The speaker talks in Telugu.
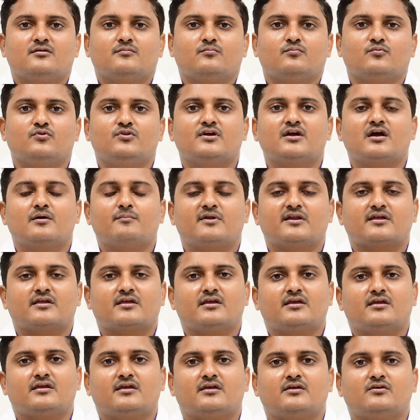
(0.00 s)
ముందుగా
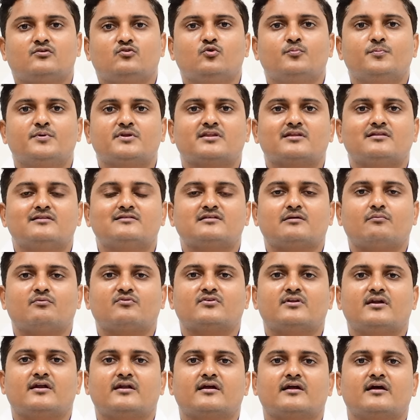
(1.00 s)
మనకి ఊపిరితిత్తుల
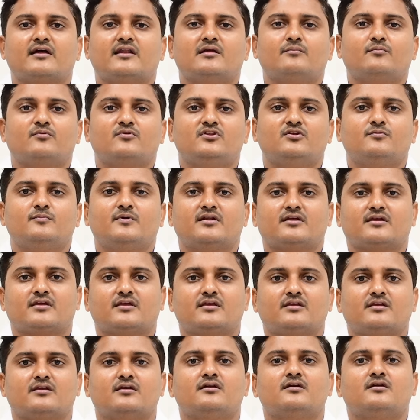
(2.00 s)
సమస్యలు అనగానే ముందు
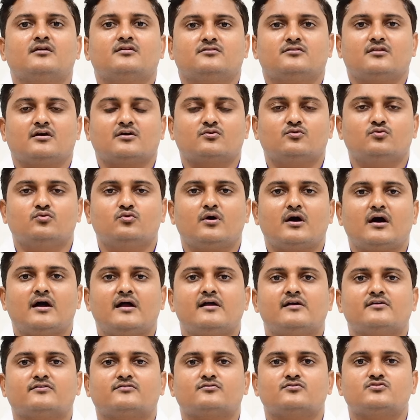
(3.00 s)
మనకి దగ్గు
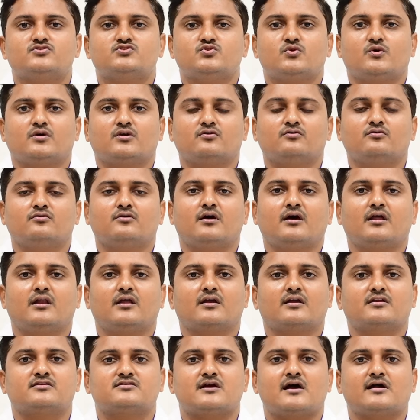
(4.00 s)
ఆయాసం జ్వరం
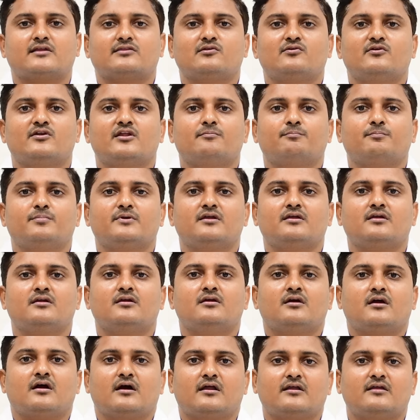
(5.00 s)
అలాగే ఛాతులు నొప్పి
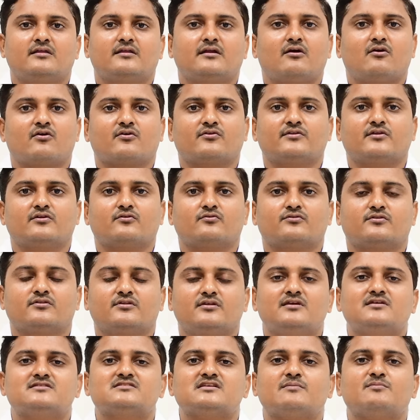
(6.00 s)
అనేది రావడం జరుగుతుంది
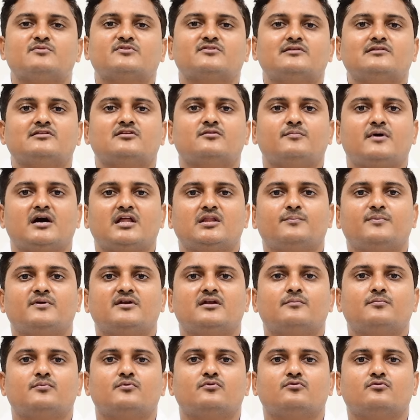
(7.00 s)
ఈ సమస్యలతో
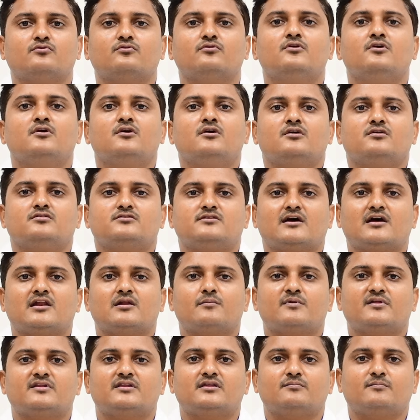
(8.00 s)
బాధపడినప్పుడు
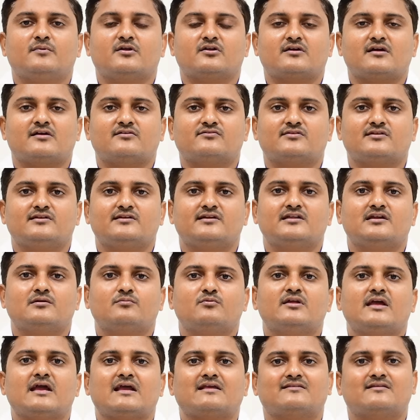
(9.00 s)
చాలామంది మనం కన్సల్ట్
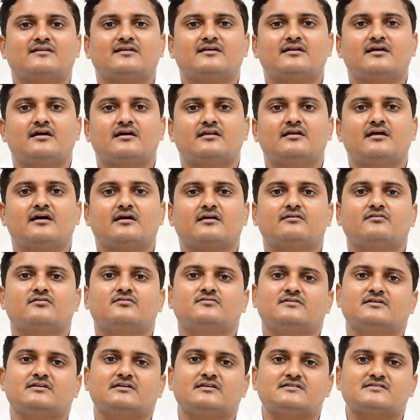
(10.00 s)
అయినప్పుడు ఎక్స్రే కానీ
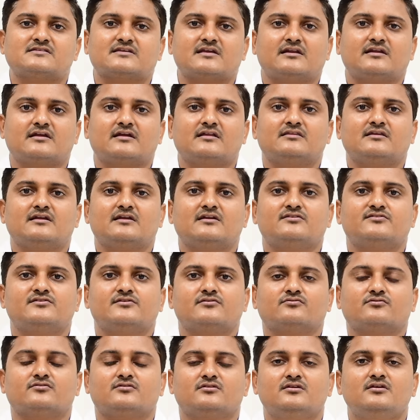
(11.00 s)
సిటీ స్కాన్ కానీ తీయడం
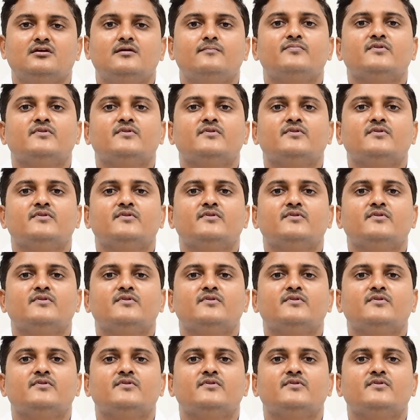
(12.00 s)
జరుగుతుంది